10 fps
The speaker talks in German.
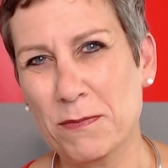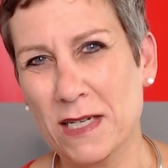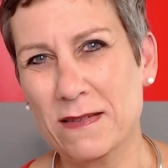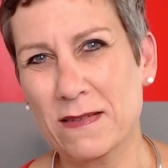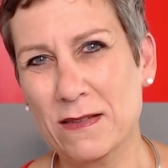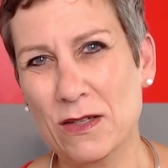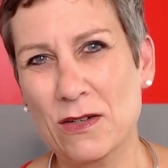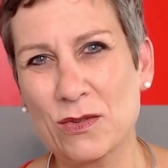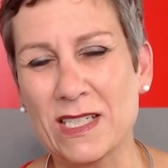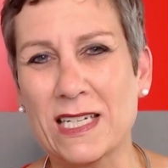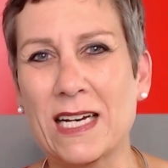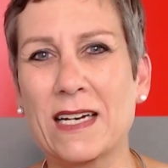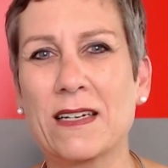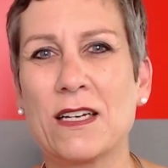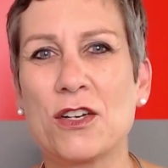meistens noch und
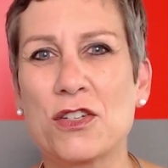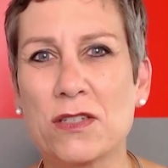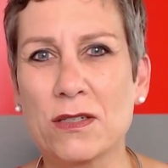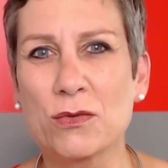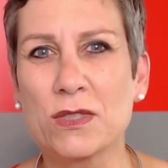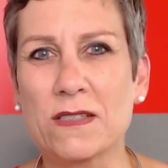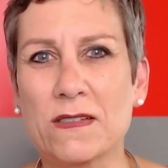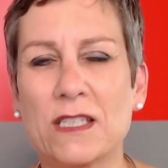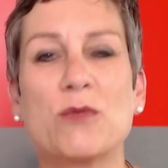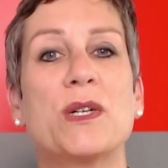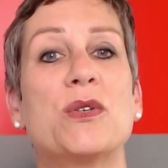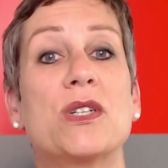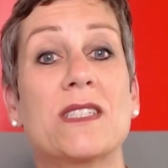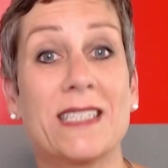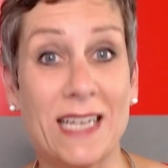danach Stillroter See und man
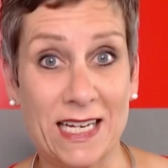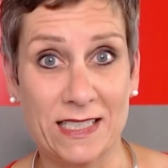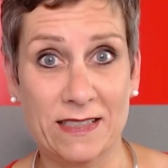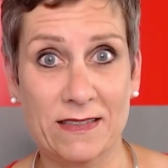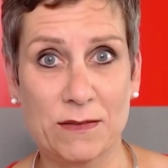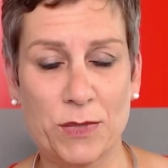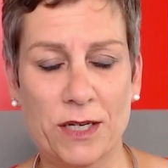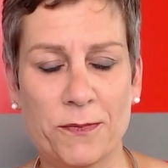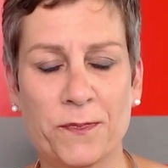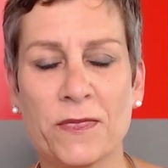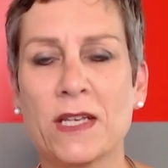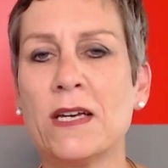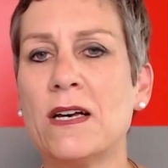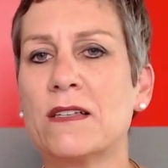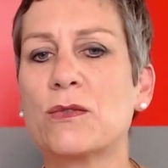hört gar nichts mehr.
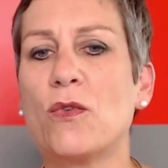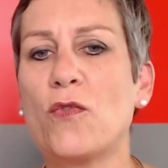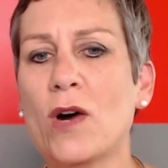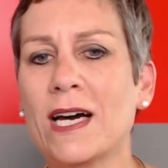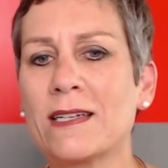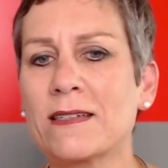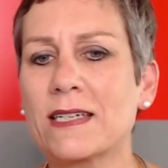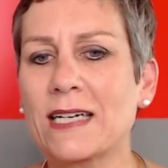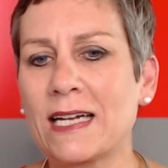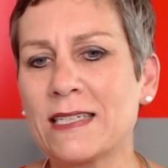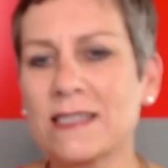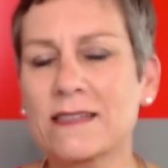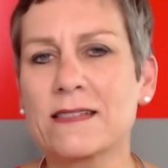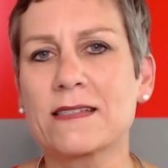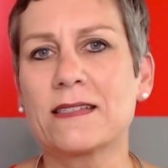So, woran kann
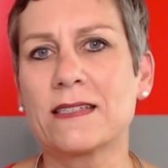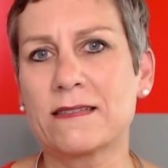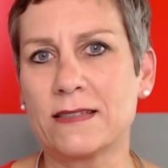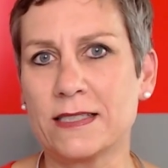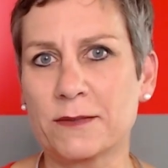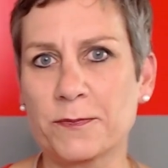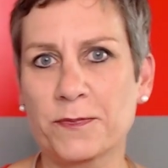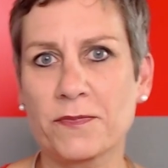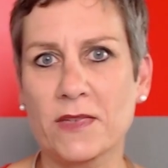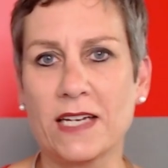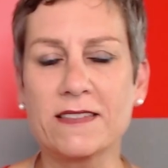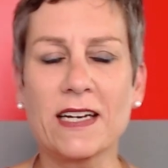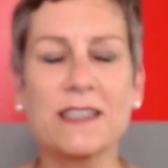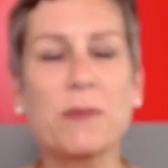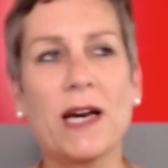das jetzt liegen? Ich
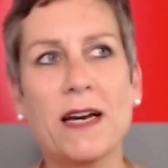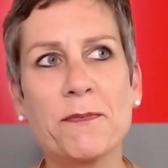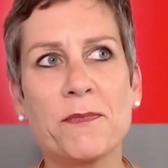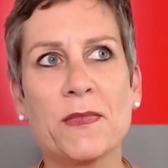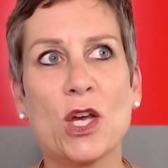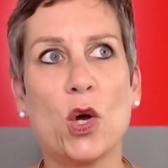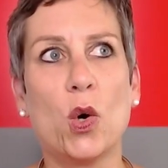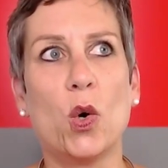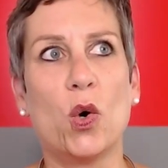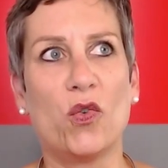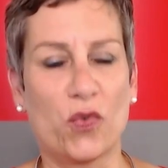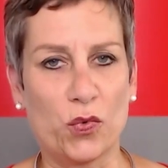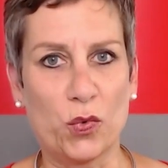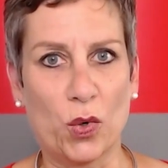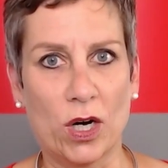sage jetzt mal,
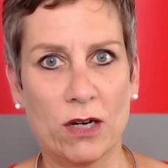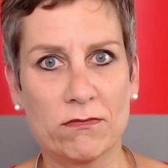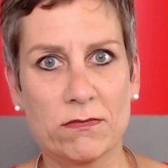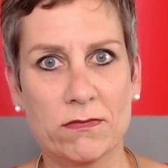früher,